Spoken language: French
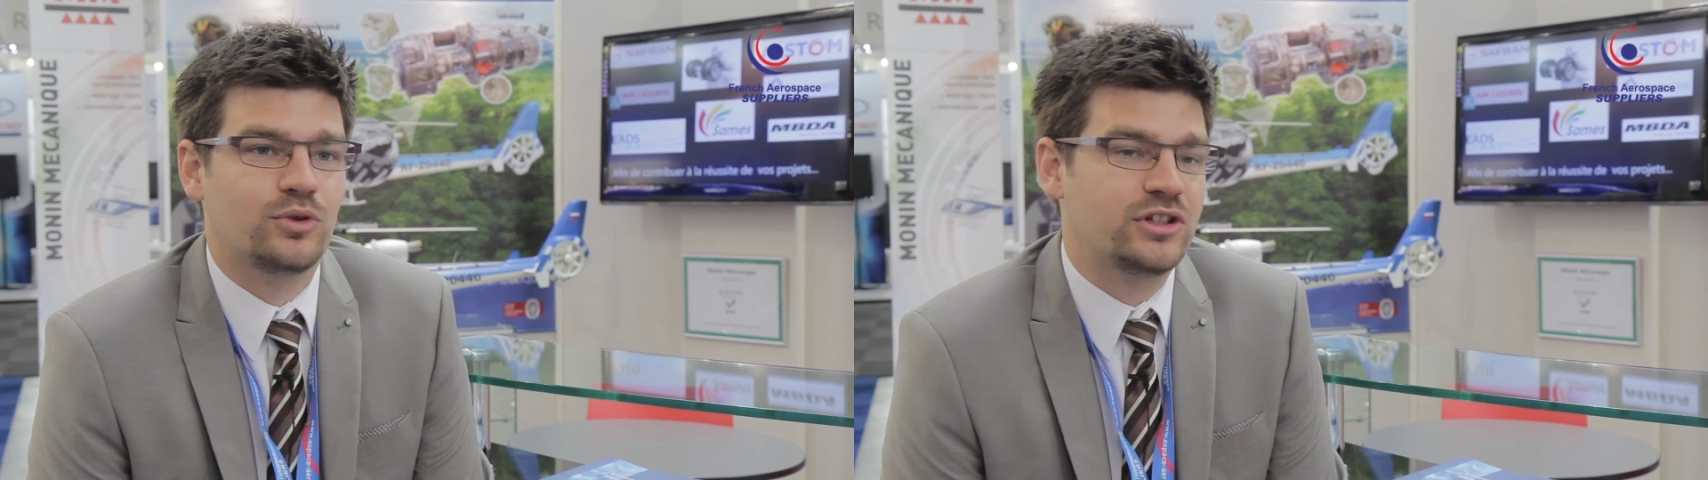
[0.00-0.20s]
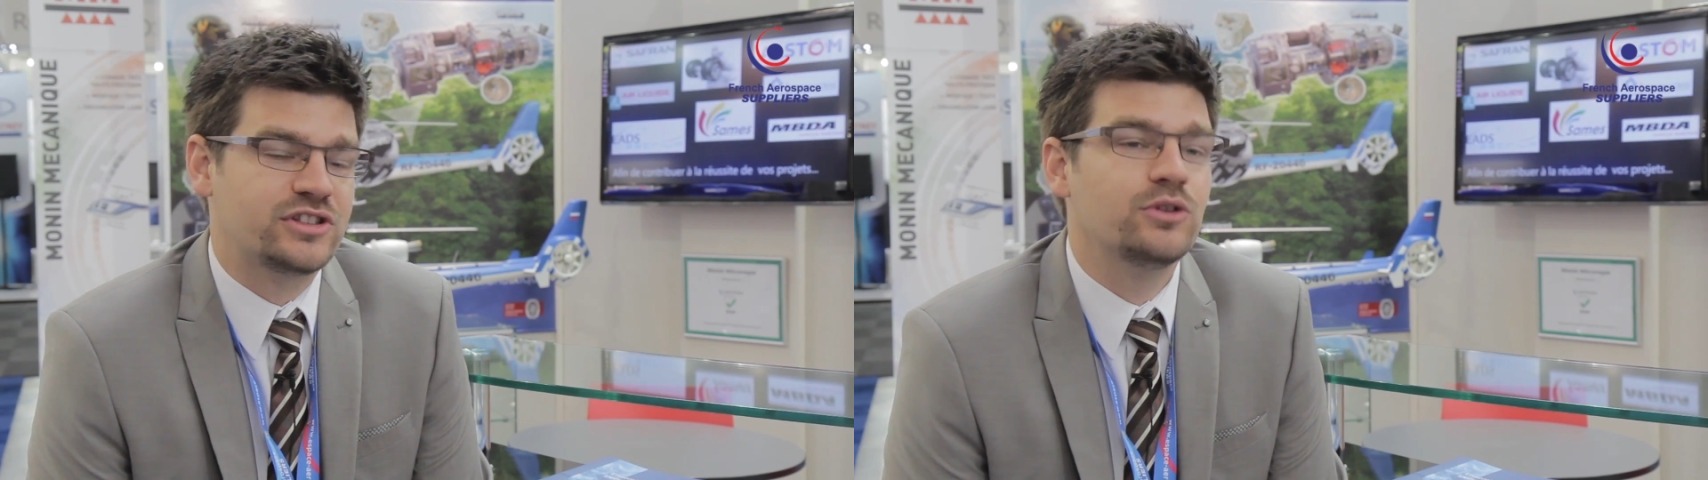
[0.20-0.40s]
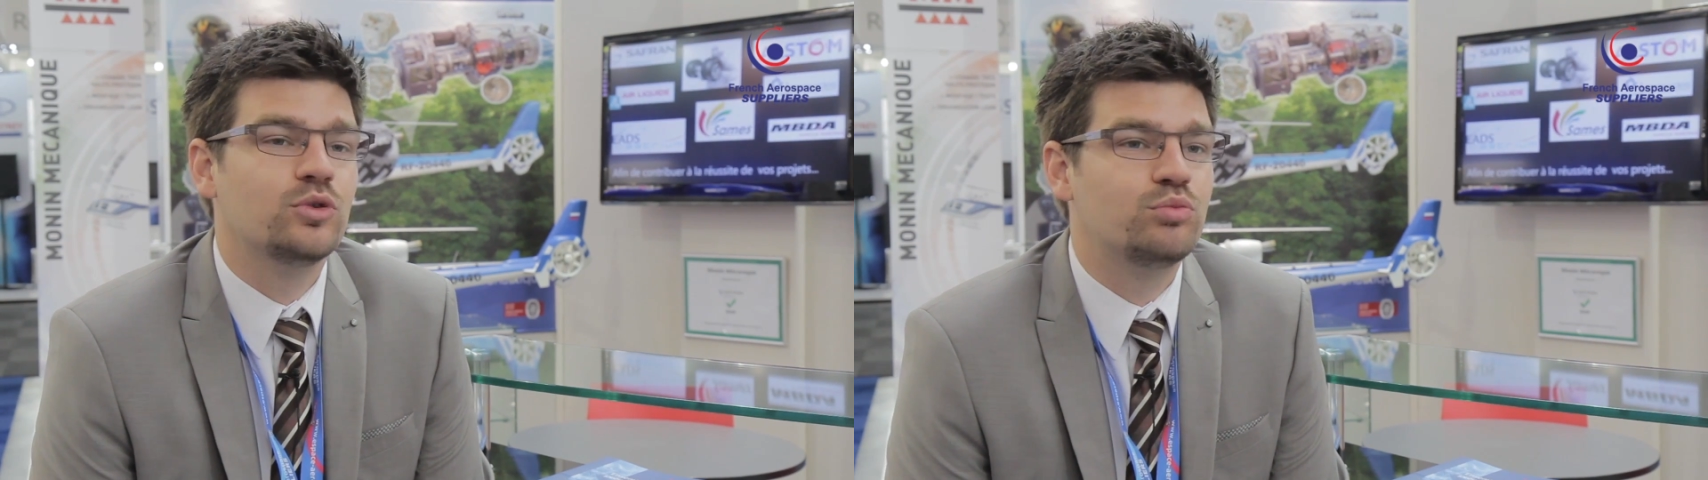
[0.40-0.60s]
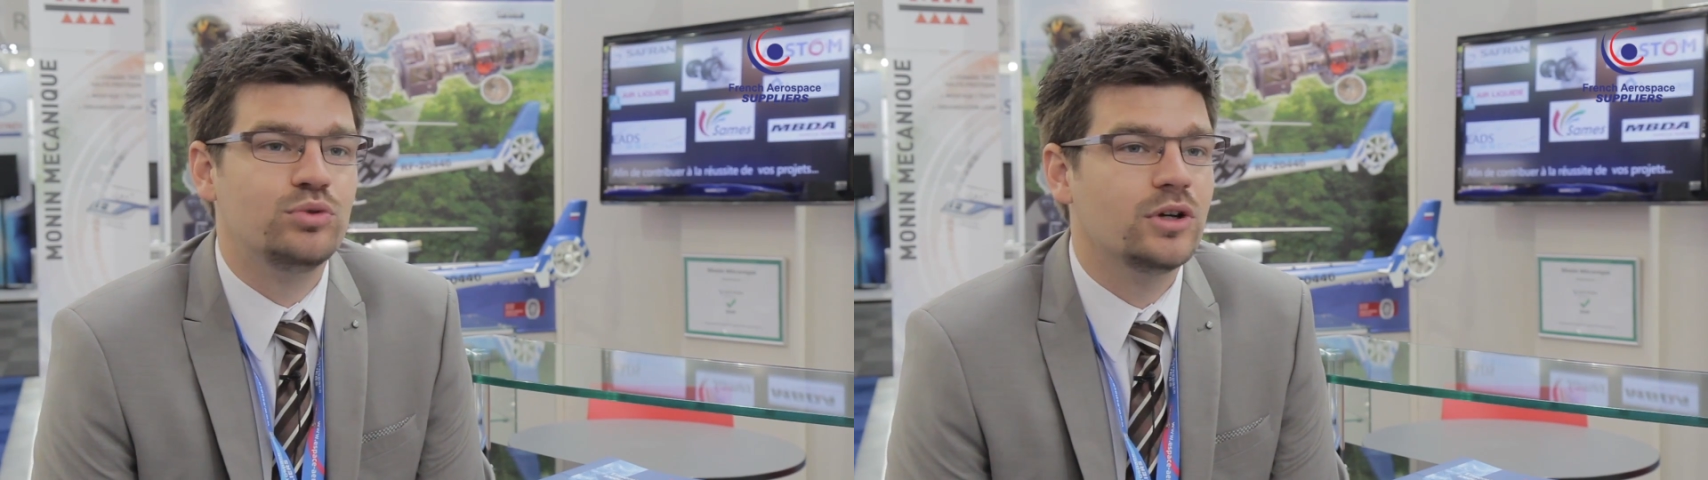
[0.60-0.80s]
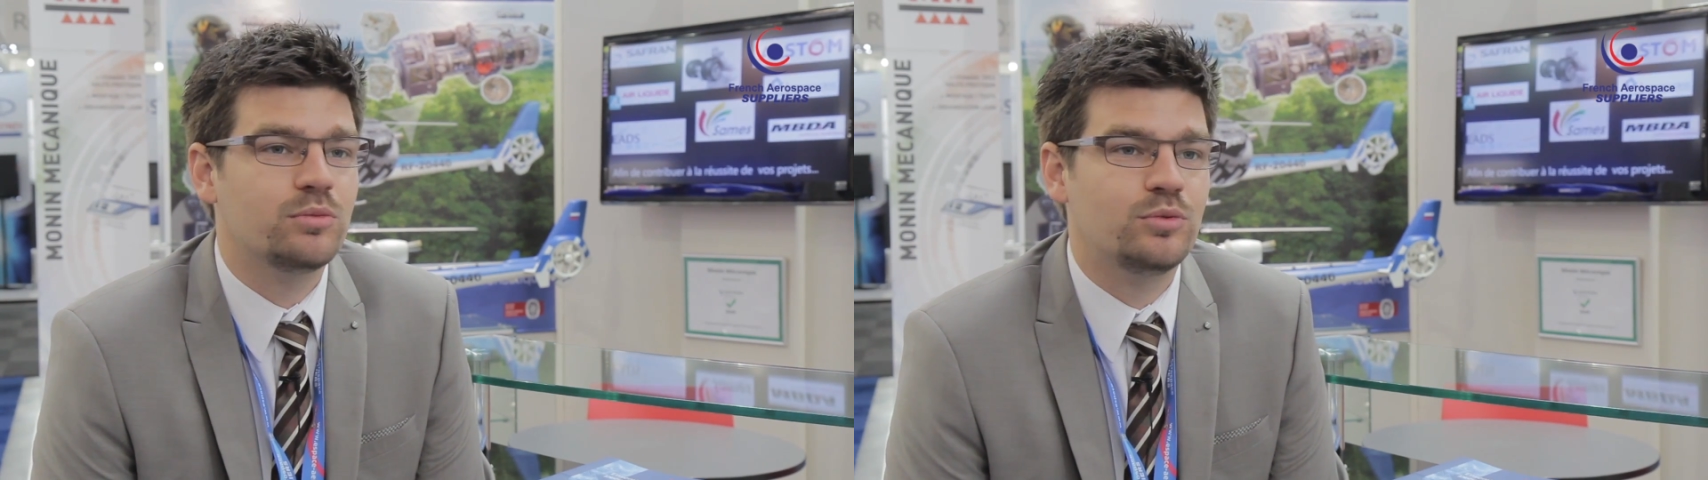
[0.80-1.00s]
et ça
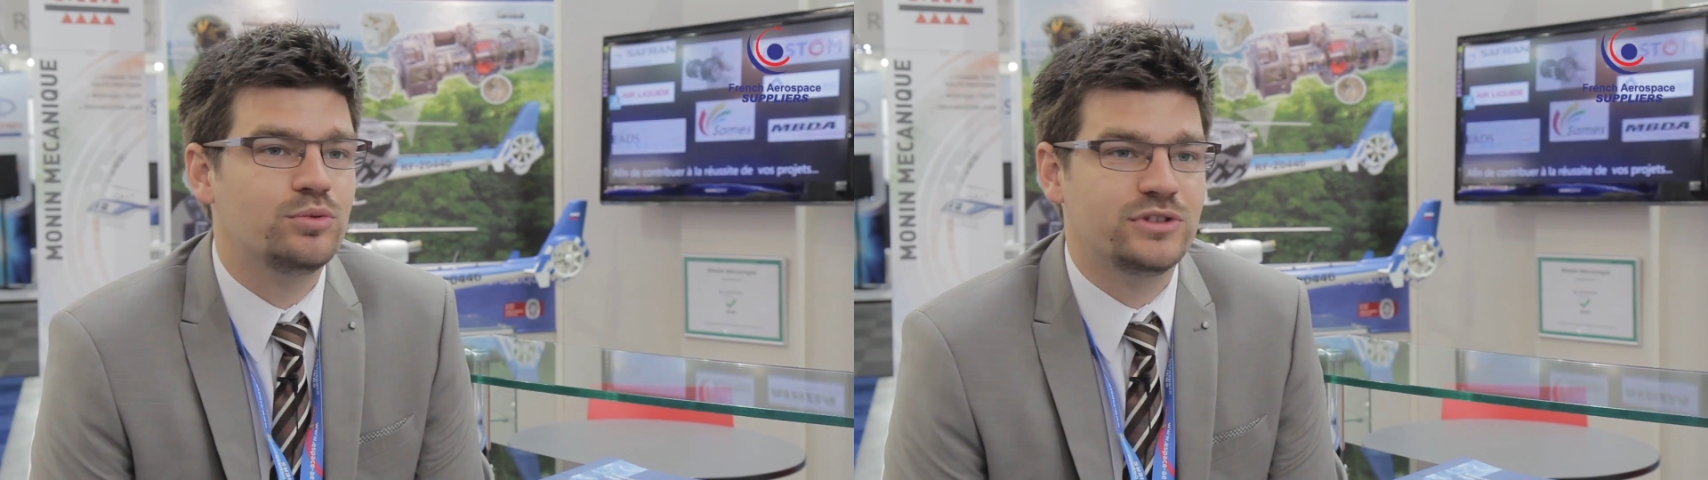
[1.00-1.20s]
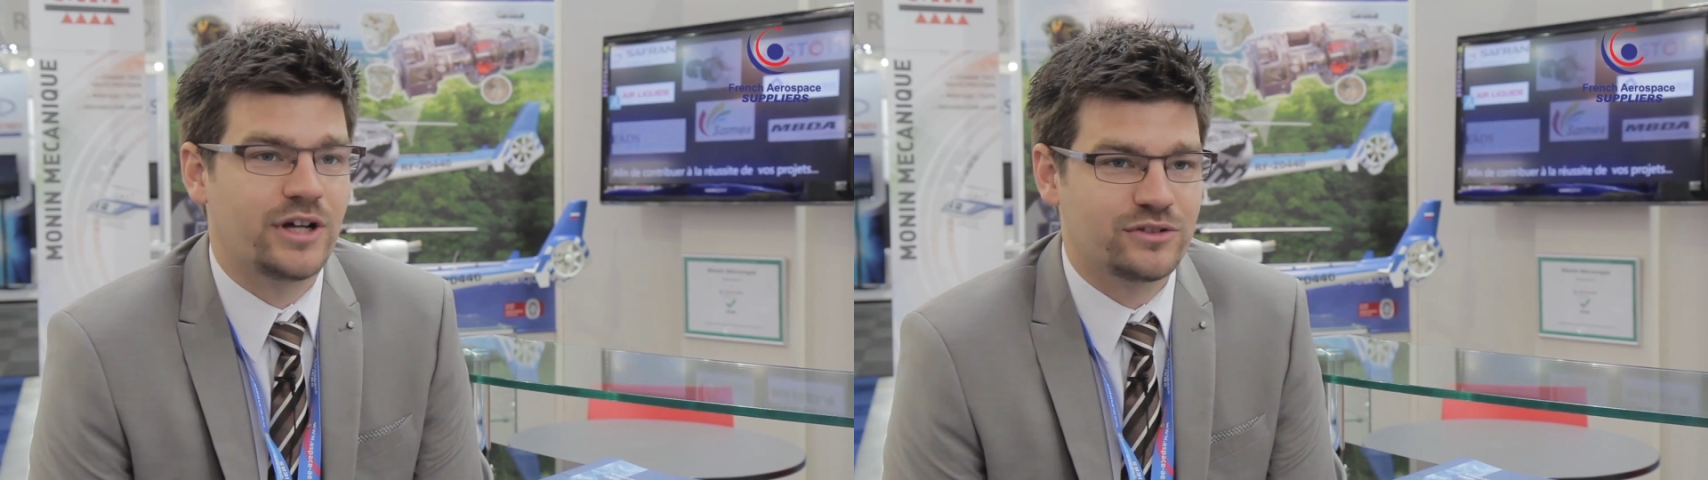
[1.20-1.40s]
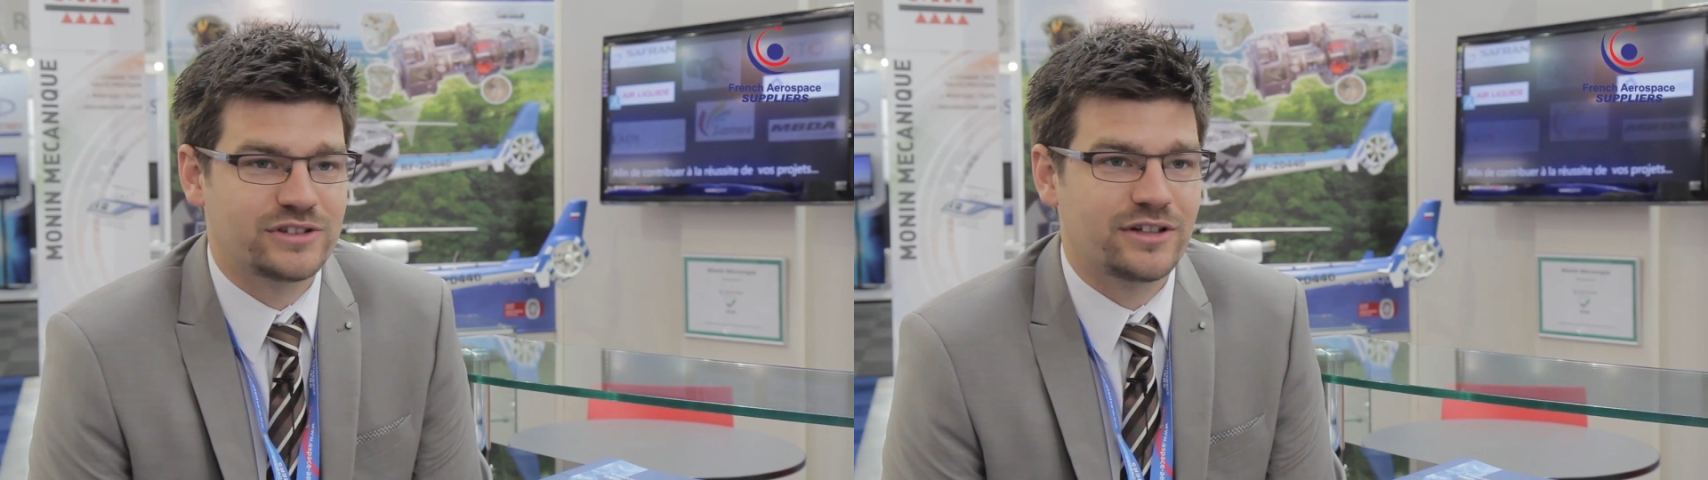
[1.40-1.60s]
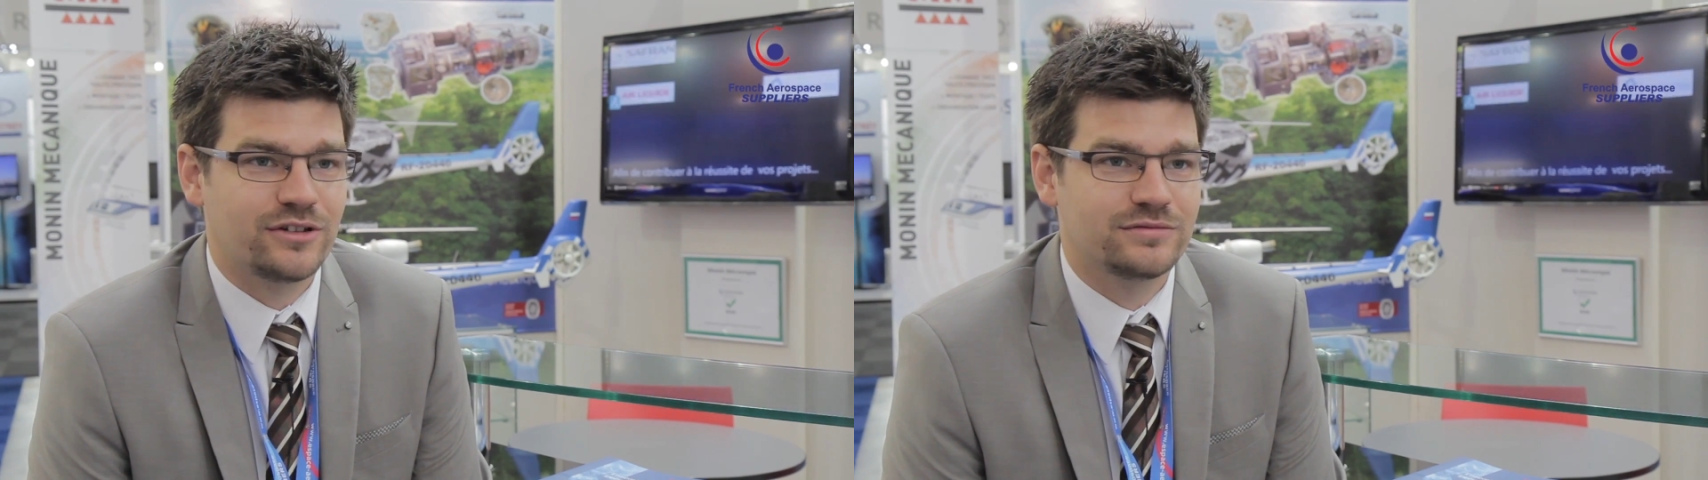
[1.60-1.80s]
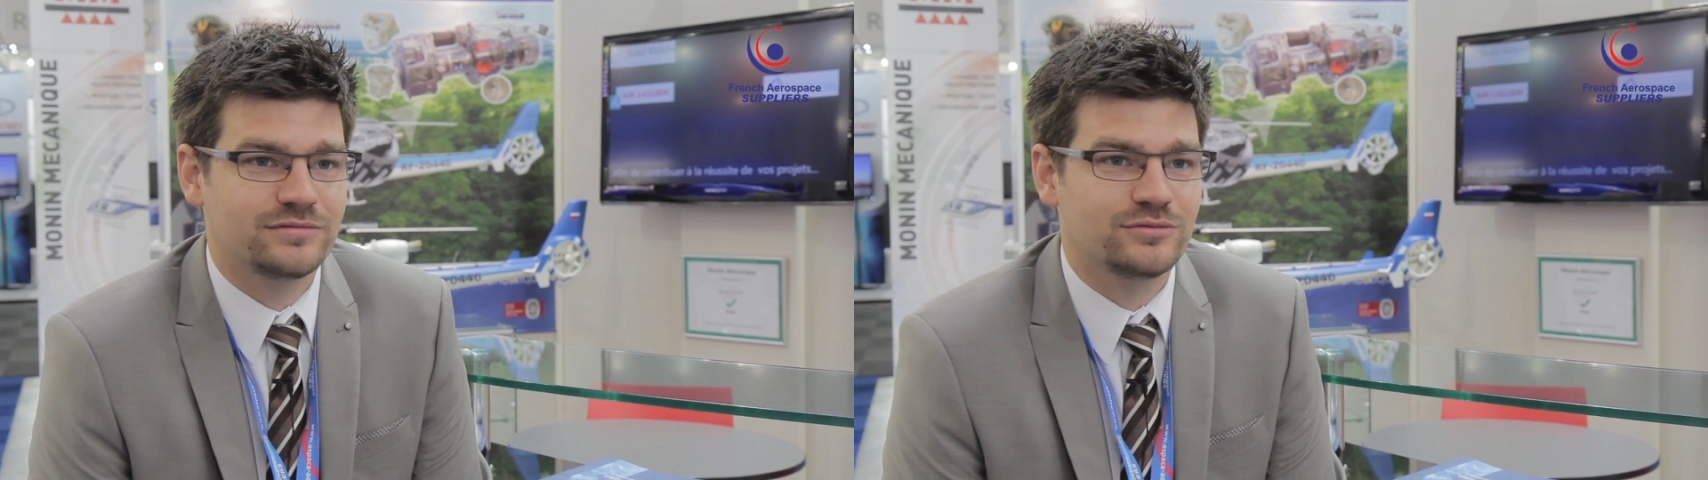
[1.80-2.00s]
depuis un peu plus de 45 ans.